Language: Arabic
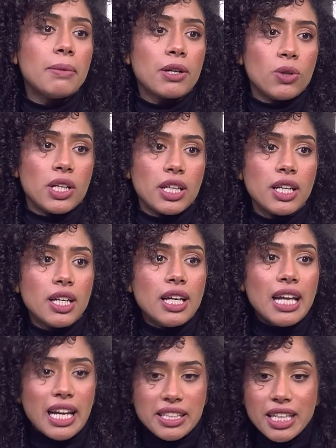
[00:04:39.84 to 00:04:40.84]
باكل ايه
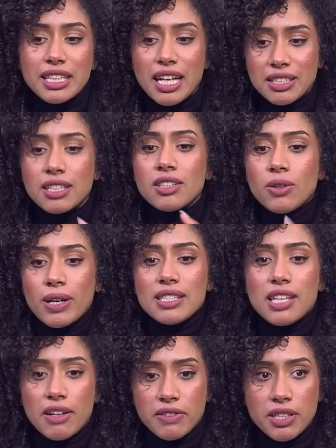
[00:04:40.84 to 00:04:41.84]
لان احنا عندنا
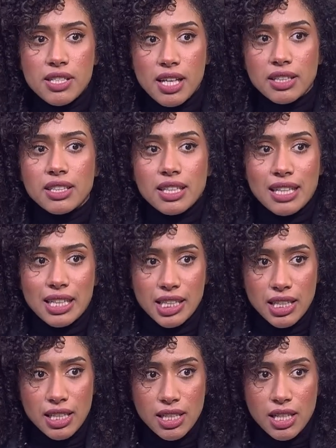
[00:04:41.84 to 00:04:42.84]
دلوقتي ايفيدنس عندنا دليل
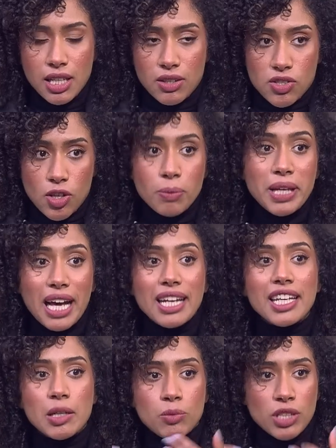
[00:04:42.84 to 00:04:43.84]
ان الصيام
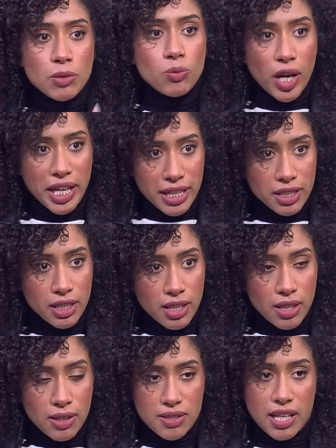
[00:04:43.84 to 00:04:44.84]
بيعلي هرمونات معينه
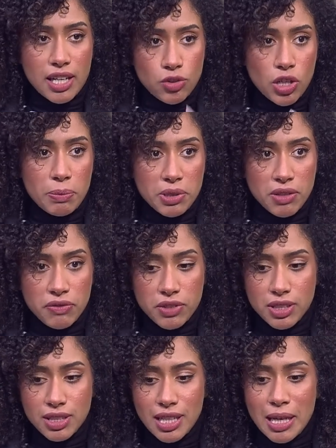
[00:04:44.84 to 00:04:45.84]
زي النور ابنفرين
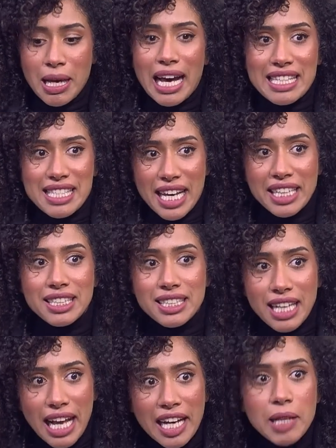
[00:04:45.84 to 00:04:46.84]
هتساعدني ان
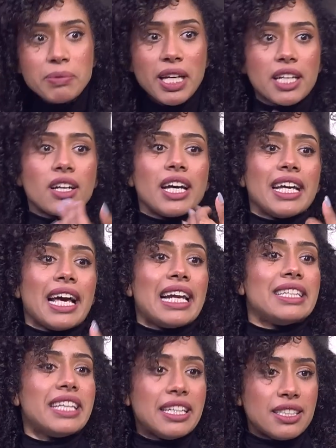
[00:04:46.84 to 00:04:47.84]
الحرق بتاعي يرجع يعلى
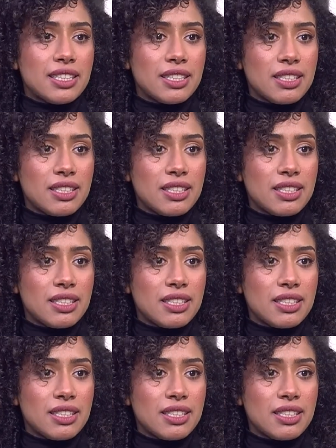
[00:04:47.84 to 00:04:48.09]
تاني